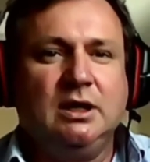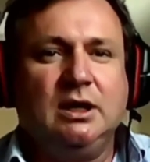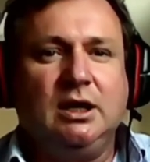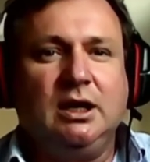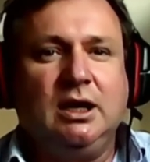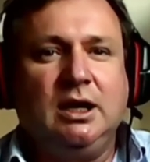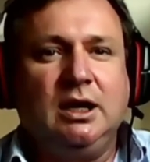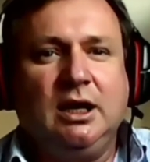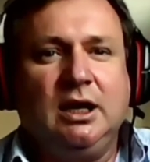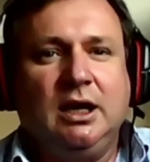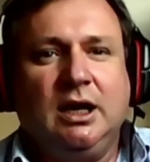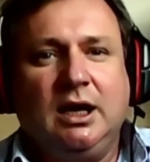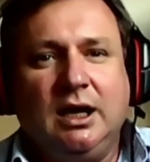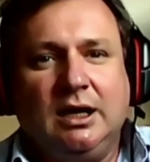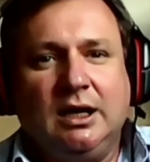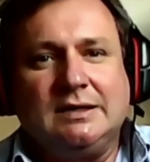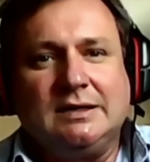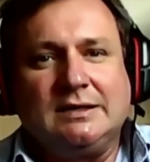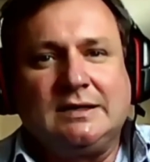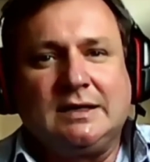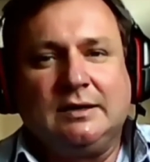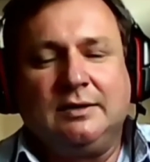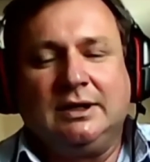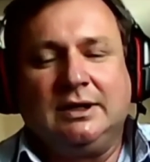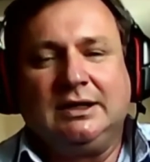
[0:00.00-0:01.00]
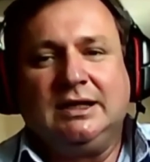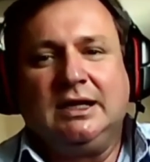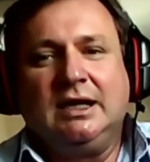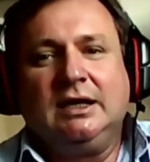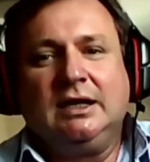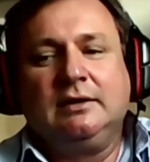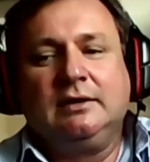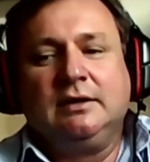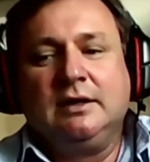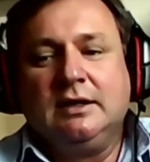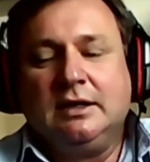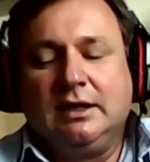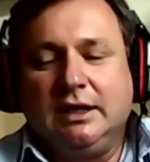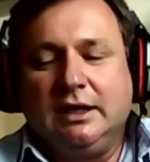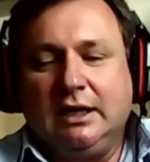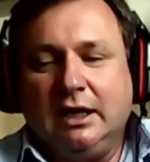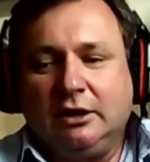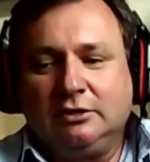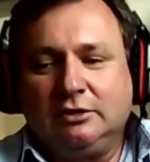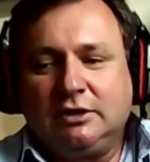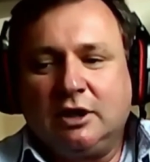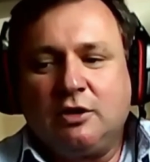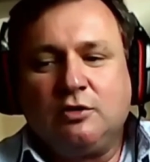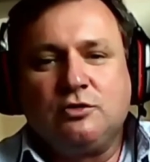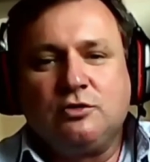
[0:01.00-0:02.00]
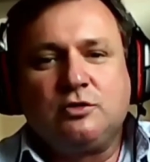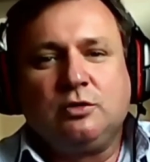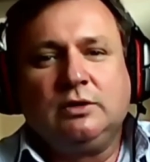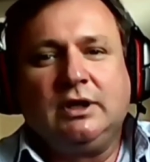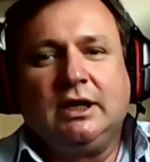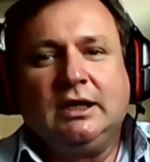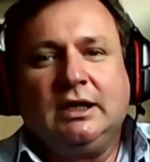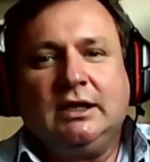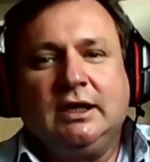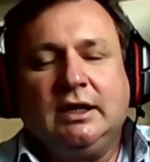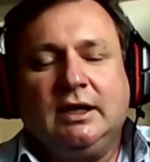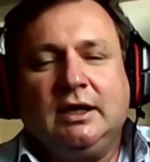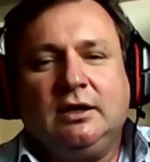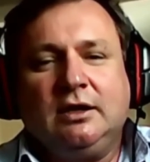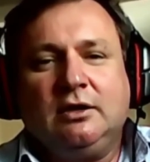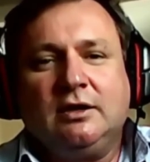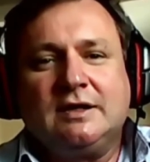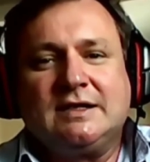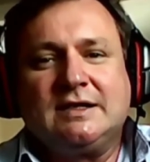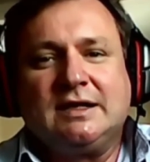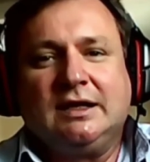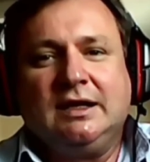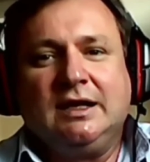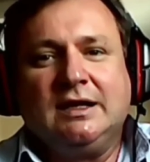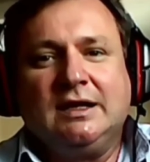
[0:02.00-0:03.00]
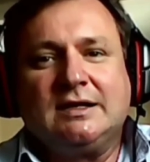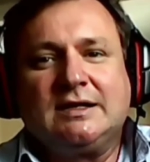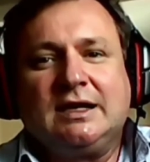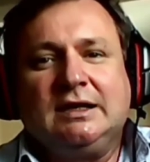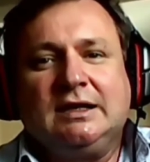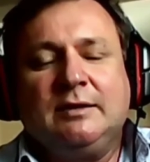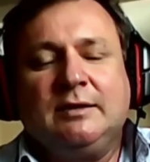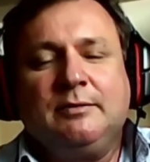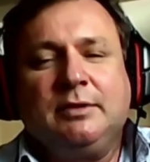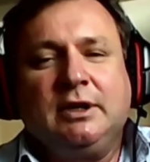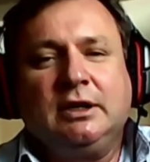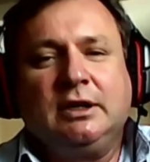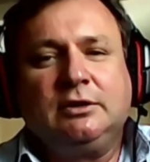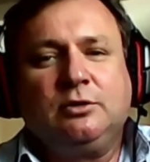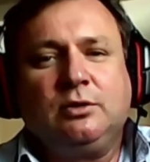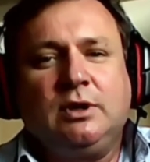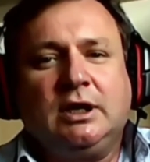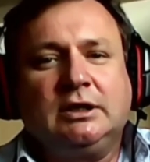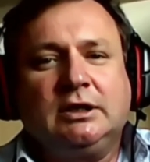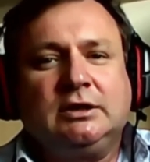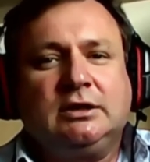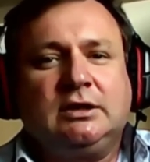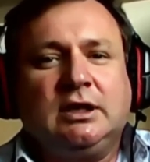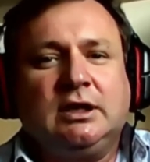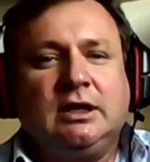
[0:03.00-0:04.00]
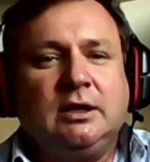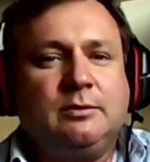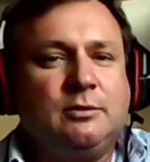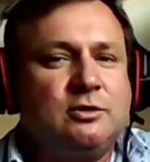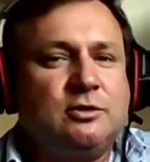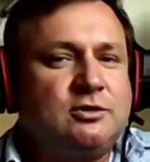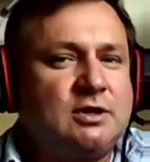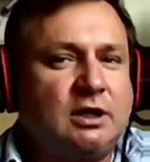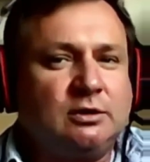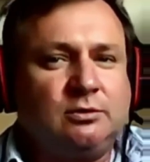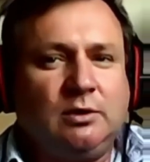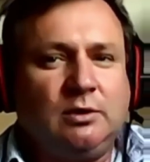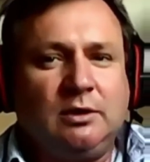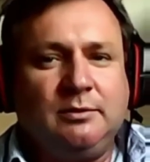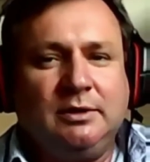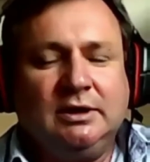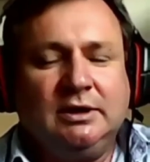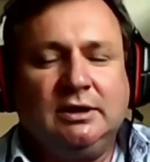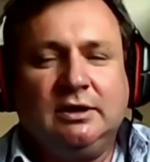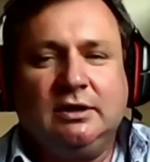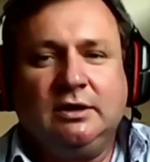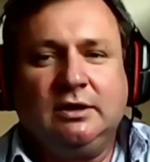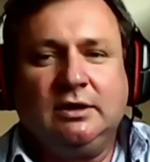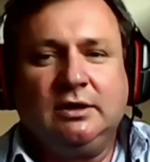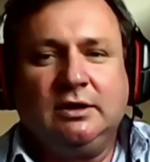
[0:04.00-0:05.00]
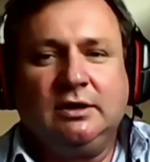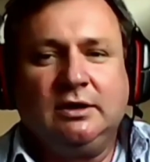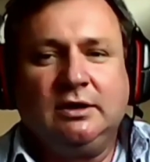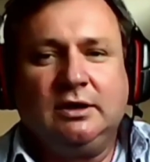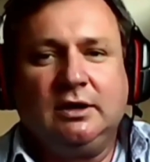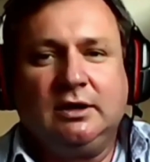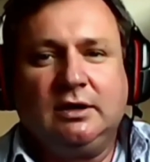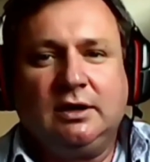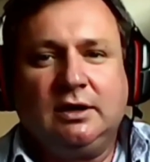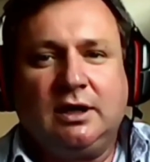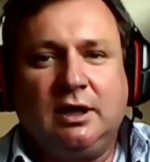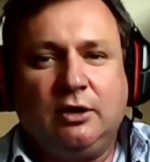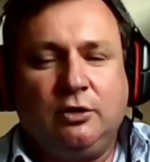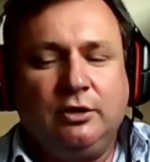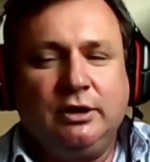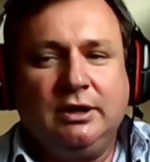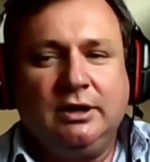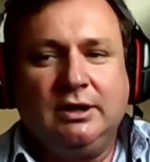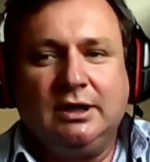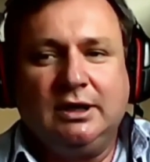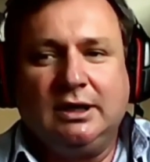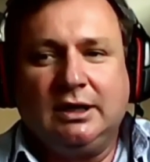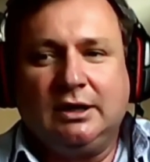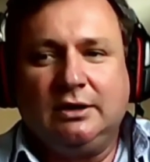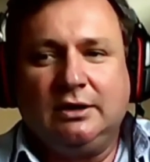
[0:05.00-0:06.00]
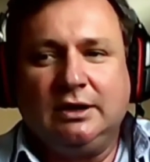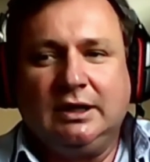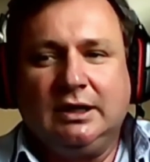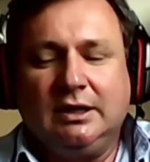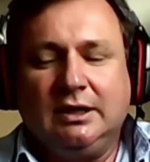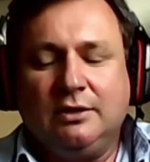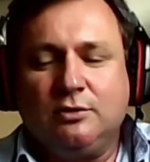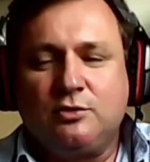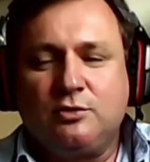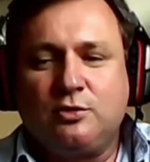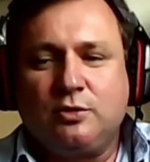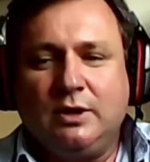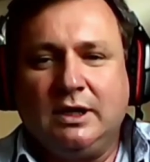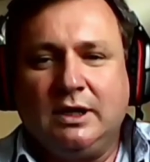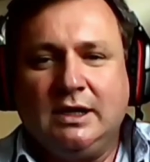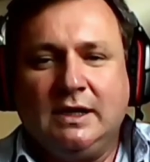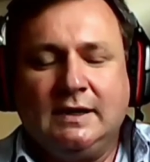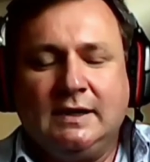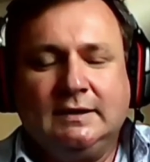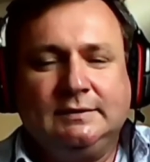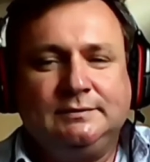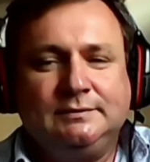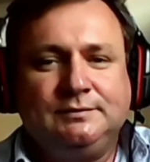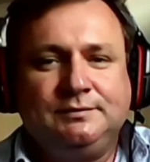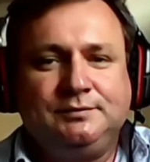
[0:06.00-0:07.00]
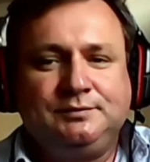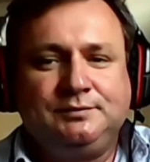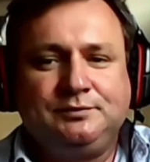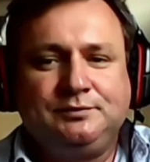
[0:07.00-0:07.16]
Eh, Sebastián, la otra consulta que te quiero hacer es, ¿qué temperatura tenemos actualmente hoy, hoy en Ushuaia?